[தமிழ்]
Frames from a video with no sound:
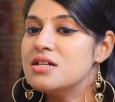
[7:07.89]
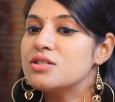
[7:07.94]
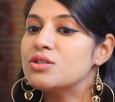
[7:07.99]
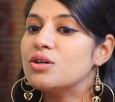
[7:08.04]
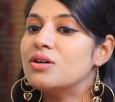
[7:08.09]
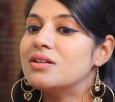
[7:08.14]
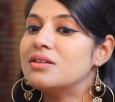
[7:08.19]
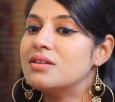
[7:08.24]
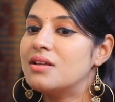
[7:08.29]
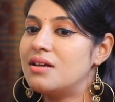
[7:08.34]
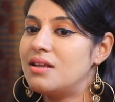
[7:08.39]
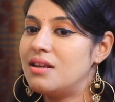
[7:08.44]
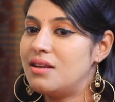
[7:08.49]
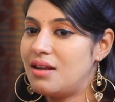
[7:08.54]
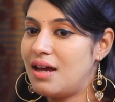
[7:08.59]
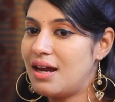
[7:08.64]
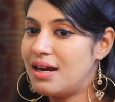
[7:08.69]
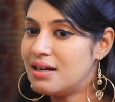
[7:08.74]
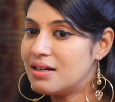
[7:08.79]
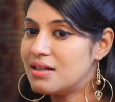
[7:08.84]
ஸோ அந்த
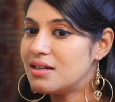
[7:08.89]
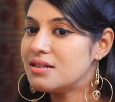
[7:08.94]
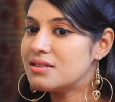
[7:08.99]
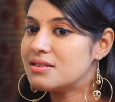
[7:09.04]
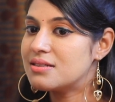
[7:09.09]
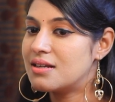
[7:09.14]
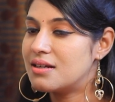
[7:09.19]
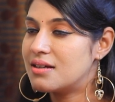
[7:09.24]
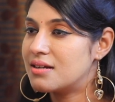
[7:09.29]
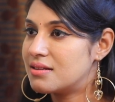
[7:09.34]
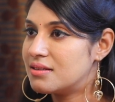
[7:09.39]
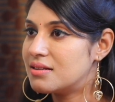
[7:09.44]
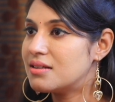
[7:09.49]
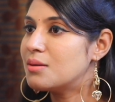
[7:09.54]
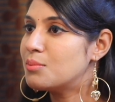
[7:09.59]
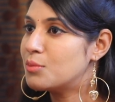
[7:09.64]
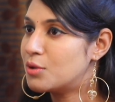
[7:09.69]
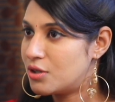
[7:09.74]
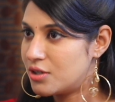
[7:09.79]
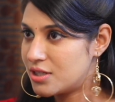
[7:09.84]
லைட்டிங்ஸ்லேருந்து
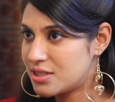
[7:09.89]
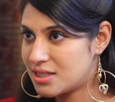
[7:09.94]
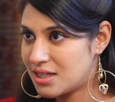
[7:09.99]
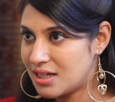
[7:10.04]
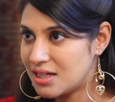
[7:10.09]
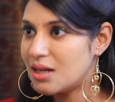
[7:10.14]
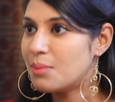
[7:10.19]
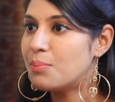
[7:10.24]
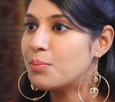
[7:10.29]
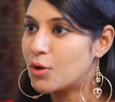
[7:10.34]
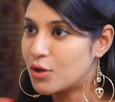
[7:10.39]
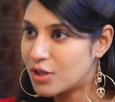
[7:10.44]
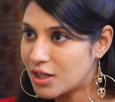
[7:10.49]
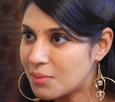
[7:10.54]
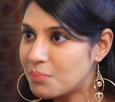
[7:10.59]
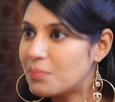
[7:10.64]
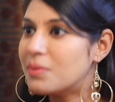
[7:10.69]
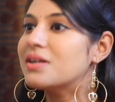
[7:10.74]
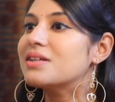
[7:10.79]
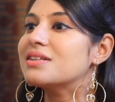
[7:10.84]
நம்மளோட ஸ்கின்னை
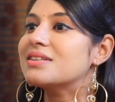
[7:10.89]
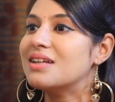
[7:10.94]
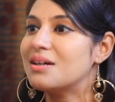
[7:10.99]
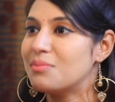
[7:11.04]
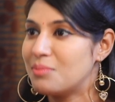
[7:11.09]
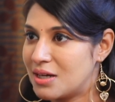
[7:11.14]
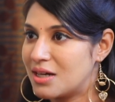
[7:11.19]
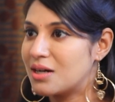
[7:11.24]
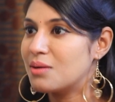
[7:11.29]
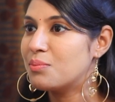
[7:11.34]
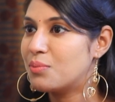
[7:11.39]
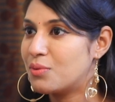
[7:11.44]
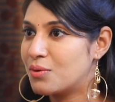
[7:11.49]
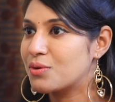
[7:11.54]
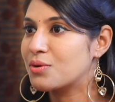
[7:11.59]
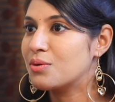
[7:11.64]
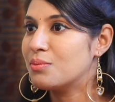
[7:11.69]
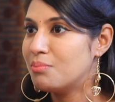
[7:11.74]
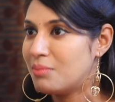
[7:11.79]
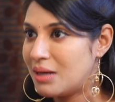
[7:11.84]
ப்ரொடெக்ட் பண்ணுறதுக்கு தான் மேக்கப்
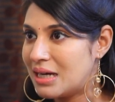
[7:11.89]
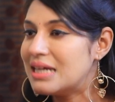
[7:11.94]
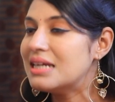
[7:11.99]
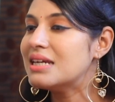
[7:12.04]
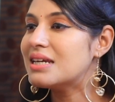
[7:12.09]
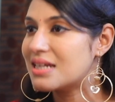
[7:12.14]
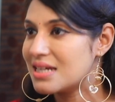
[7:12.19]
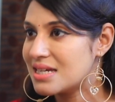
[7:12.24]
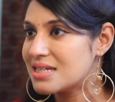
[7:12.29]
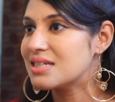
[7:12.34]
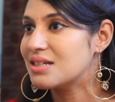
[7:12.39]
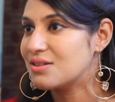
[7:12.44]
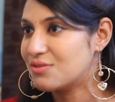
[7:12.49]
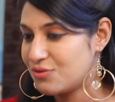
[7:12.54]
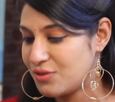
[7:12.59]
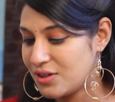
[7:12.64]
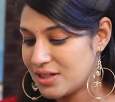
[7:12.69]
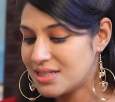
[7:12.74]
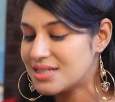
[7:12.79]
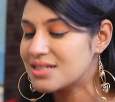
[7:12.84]
போடும் மெயின் ரீசன்
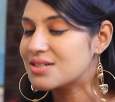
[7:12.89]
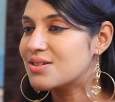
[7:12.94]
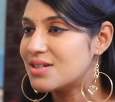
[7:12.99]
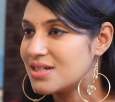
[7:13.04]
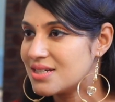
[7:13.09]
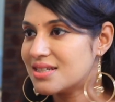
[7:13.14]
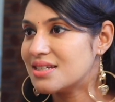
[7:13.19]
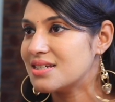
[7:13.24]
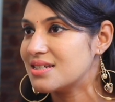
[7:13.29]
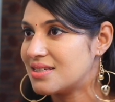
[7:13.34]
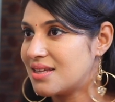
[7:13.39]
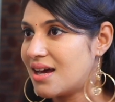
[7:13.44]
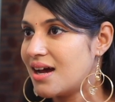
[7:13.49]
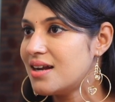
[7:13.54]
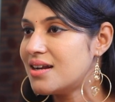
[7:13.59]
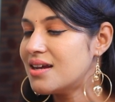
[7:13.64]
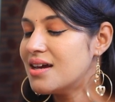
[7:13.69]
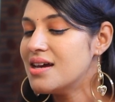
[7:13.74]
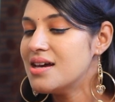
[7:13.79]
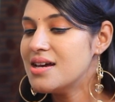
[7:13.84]
ஃபர்ஸ்ட் ரீசன் இஸ்
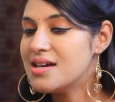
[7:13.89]
தட்